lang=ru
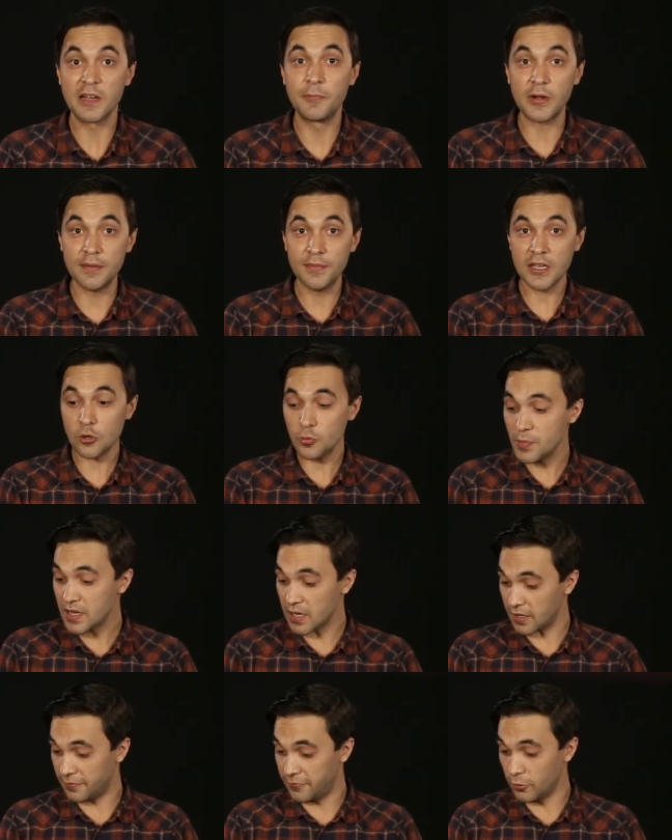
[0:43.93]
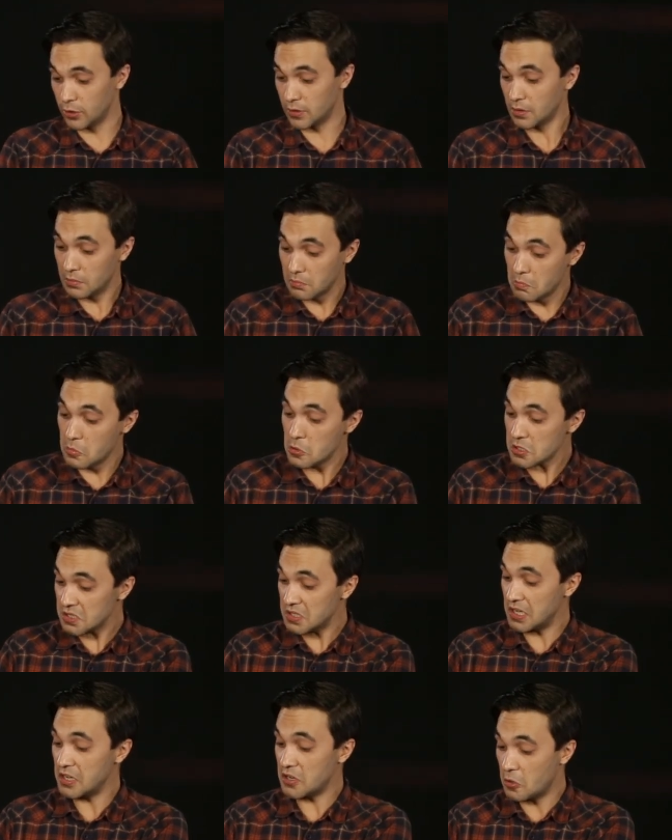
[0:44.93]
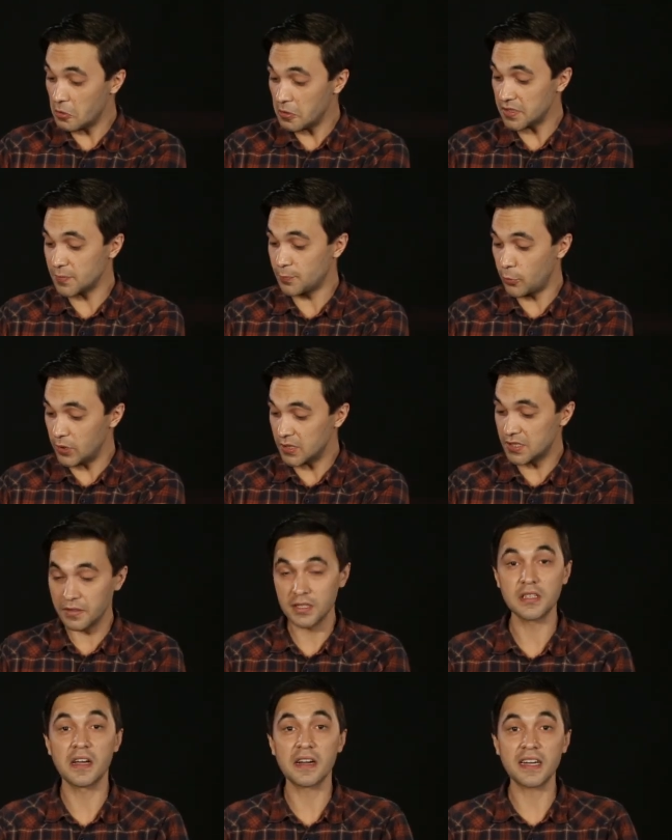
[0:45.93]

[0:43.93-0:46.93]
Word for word: К примеру, микрофон можно легко использовать,